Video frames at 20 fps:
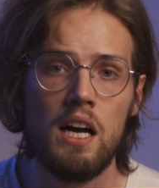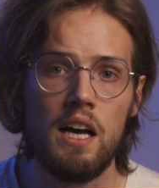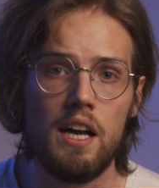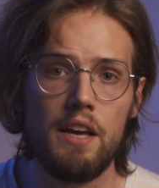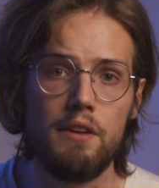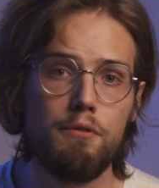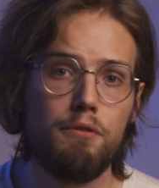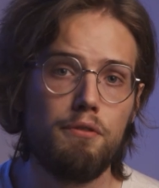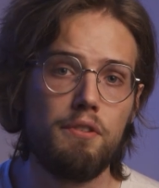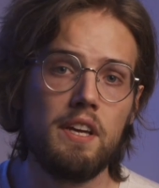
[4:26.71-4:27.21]

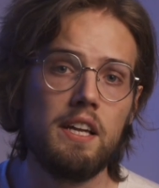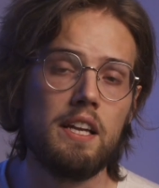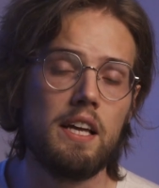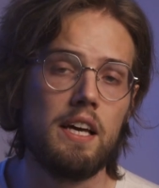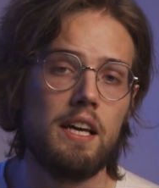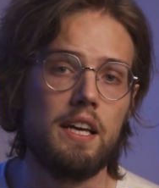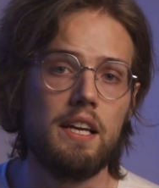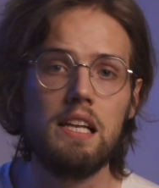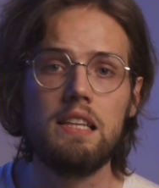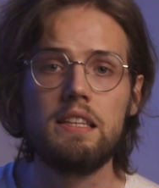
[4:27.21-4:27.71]
E
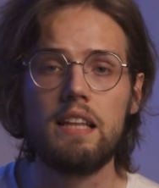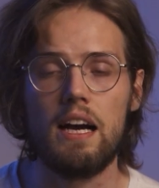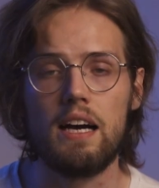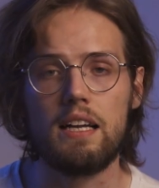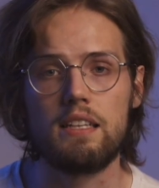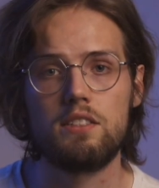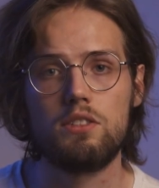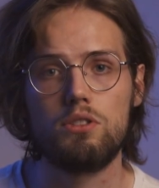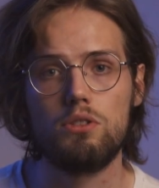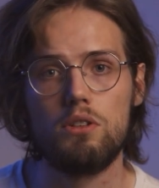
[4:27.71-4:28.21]
infine il
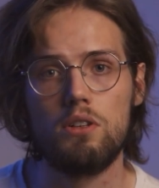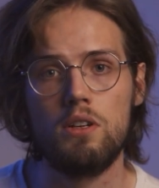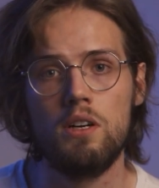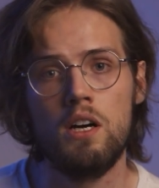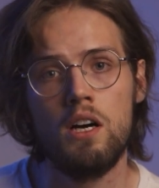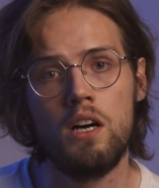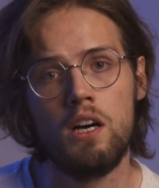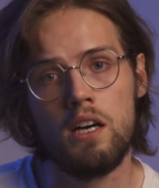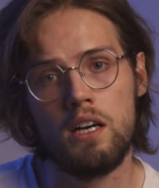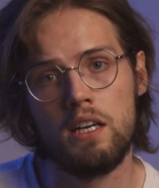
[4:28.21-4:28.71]

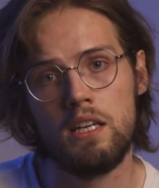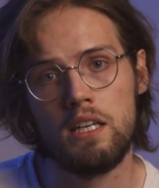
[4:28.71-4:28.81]
terzo,